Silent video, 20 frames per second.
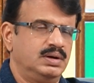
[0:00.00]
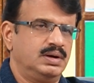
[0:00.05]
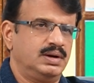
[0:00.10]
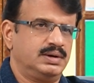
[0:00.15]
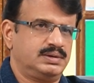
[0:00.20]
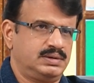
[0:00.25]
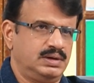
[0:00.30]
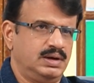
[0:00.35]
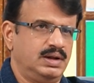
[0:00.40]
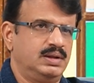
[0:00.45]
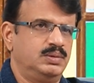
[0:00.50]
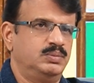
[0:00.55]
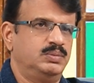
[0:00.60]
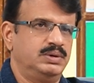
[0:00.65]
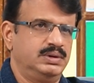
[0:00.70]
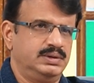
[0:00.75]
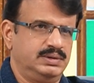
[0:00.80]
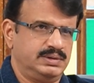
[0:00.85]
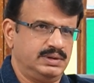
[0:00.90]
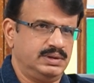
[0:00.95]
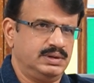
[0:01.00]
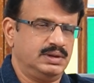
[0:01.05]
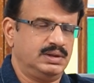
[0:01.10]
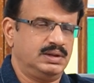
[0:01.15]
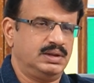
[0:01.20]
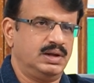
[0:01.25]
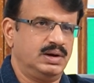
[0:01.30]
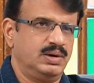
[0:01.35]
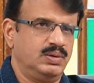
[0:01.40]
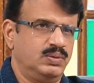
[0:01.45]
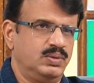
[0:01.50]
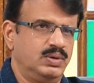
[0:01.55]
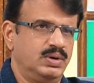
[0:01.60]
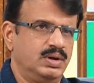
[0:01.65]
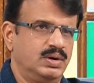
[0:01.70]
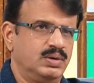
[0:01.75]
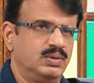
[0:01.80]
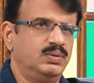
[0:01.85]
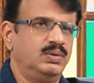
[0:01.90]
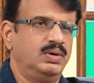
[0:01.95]
లక్షలాది మంది చందాదారులు
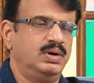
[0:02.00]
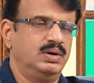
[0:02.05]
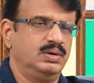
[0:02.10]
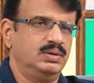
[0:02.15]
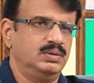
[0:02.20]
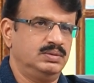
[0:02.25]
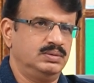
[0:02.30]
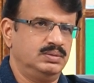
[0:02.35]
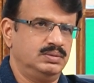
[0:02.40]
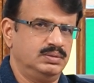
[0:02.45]
ఉన్నారు వాళ్ళు